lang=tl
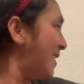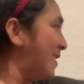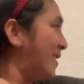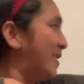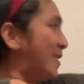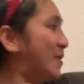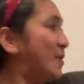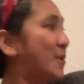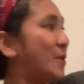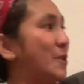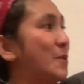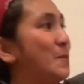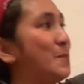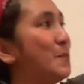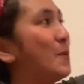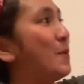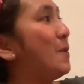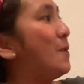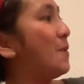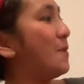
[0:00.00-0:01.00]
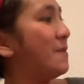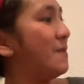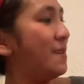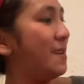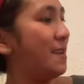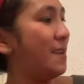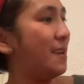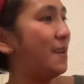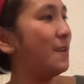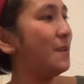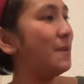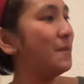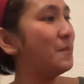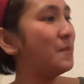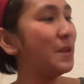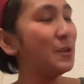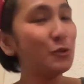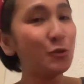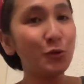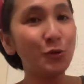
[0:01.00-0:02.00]
Ito rin po,
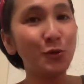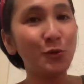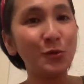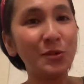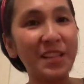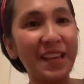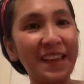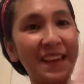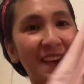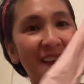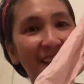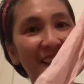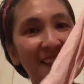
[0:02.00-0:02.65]
naisusuot na niya.